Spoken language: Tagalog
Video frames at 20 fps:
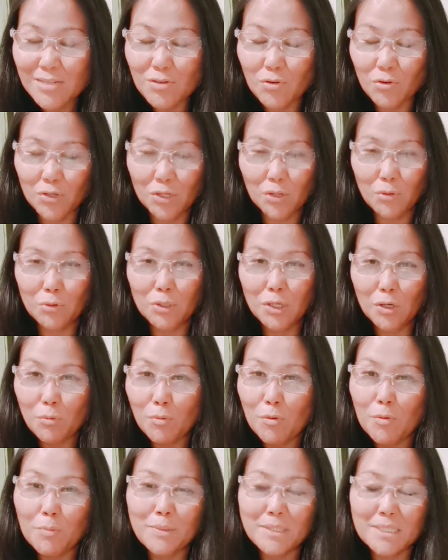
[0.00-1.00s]
una una ko
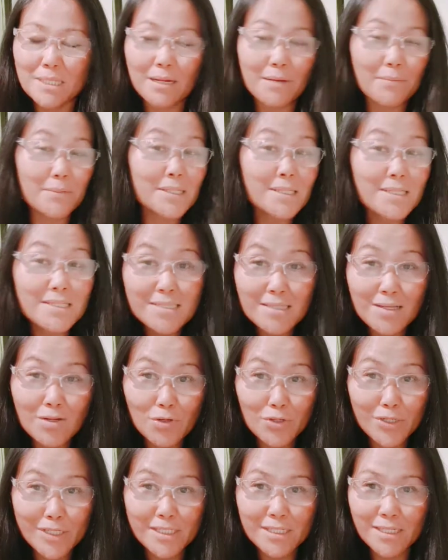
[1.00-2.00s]
pong pasalamatan si
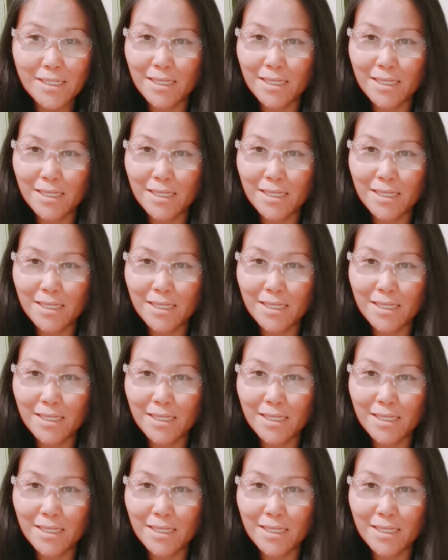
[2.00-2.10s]
Lord